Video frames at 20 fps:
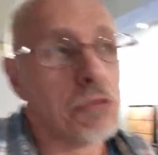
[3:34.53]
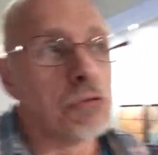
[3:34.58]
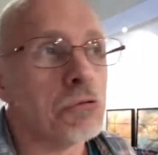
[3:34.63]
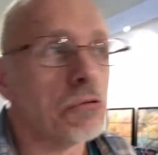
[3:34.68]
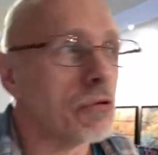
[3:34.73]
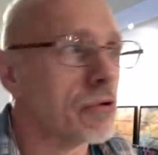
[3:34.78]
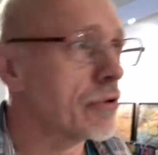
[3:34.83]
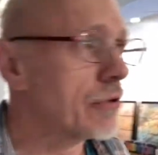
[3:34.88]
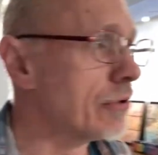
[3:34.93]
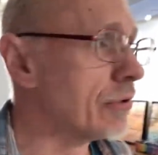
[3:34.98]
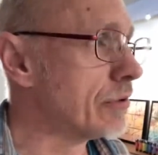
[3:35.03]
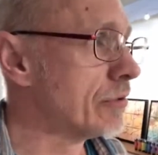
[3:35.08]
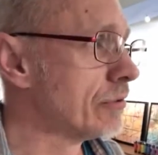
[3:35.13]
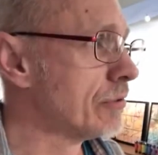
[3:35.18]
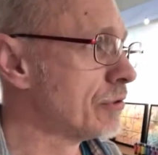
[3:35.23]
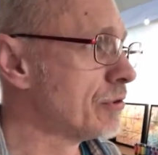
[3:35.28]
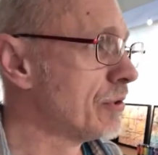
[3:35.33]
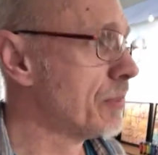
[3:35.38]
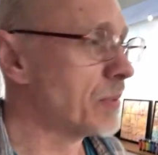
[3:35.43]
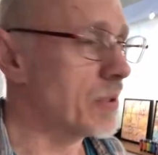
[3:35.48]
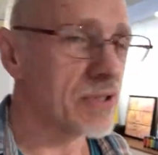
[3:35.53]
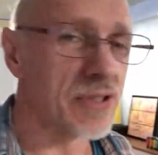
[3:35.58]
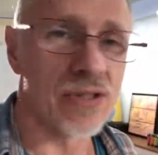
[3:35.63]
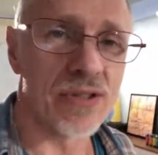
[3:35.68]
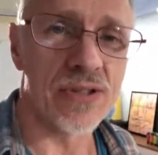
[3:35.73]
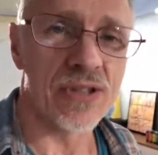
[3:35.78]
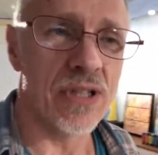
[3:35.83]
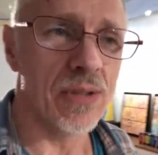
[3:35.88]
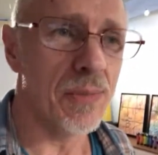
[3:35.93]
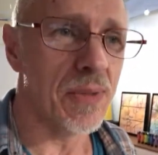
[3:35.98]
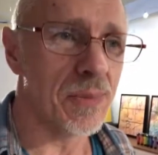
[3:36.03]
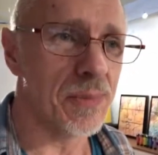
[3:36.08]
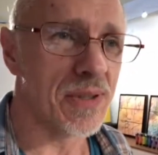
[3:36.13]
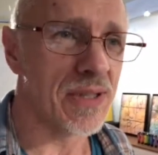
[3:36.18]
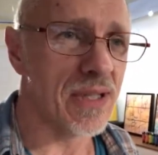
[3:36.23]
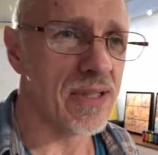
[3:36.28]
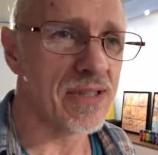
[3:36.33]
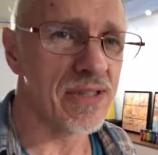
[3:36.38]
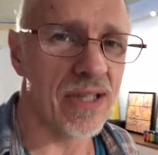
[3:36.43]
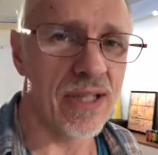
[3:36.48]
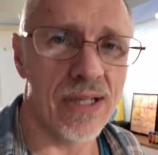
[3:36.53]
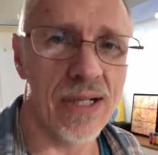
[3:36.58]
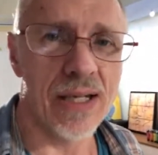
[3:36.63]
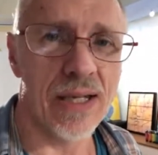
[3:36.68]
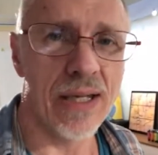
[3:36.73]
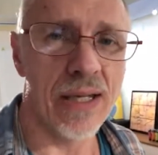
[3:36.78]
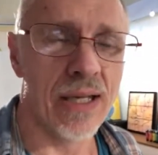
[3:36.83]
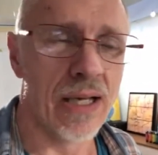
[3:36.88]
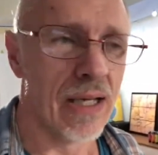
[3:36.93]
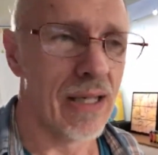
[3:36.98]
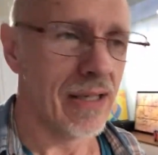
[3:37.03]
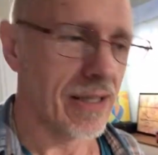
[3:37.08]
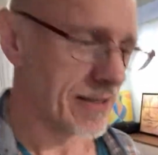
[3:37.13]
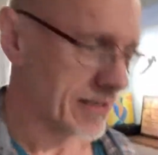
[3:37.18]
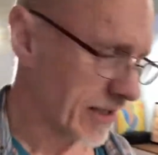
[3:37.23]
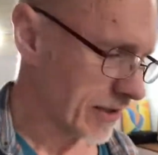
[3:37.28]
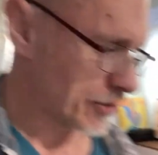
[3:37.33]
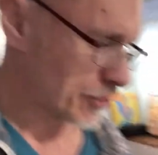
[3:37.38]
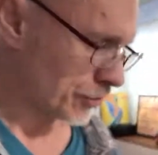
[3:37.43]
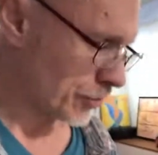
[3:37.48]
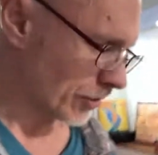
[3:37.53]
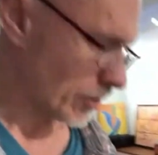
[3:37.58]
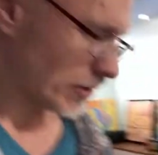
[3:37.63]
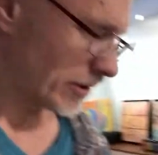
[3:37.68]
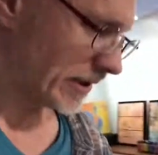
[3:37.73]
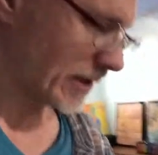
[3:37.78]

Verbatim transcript: Donc, euh, je ne sais pas ce que c'est, mais peut-être c'est les, textures.